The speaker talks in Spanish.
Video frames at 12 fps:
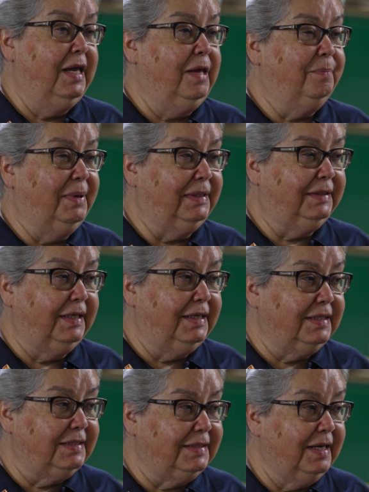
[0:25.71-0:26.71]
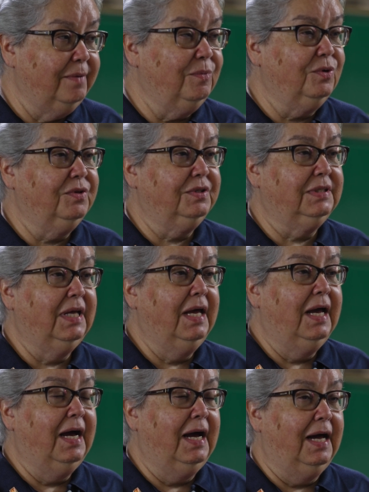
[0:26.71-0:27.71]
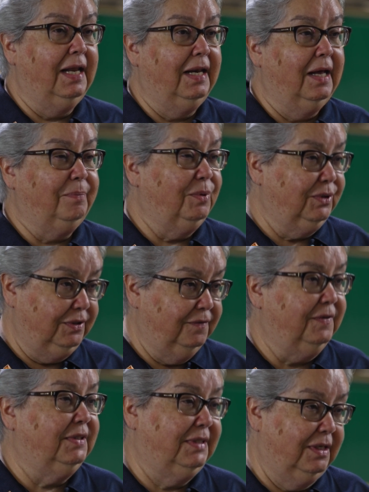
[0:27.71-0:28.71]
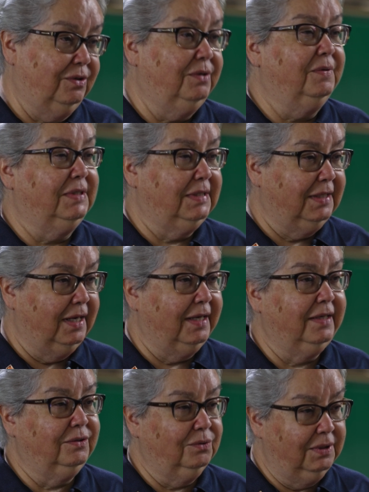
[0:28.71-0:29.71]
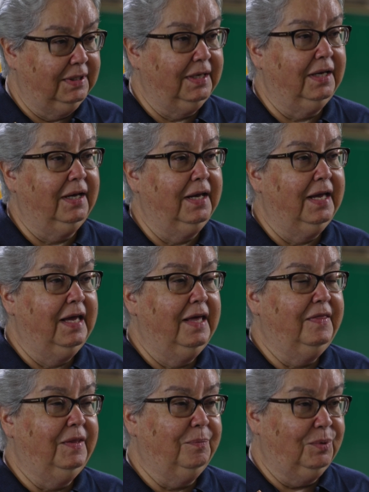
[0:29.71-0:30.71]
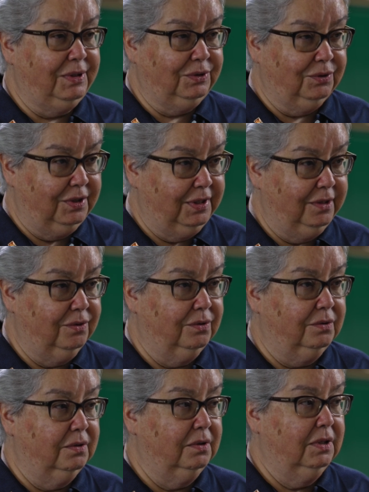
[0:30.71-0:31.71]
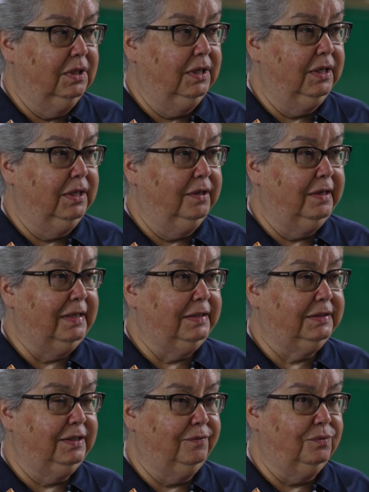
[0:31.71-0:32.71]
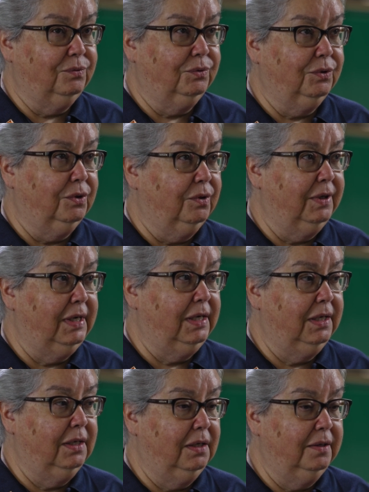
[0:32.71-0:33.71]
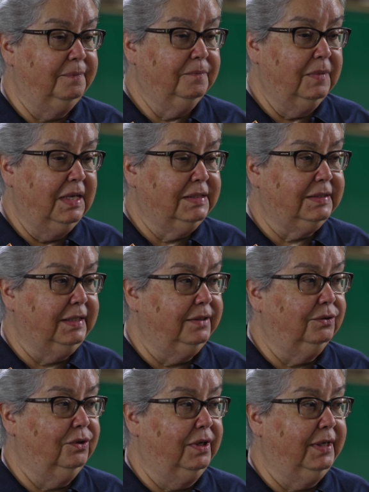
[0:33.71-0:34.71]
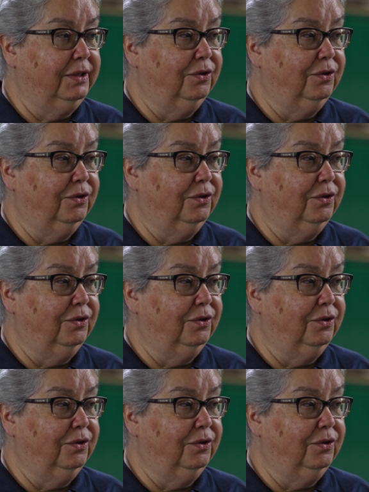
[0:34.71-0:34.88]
Y pertenecemos a la Pontificia Universidad Católica de Puerto Rico. Eh, se fundó el centro en el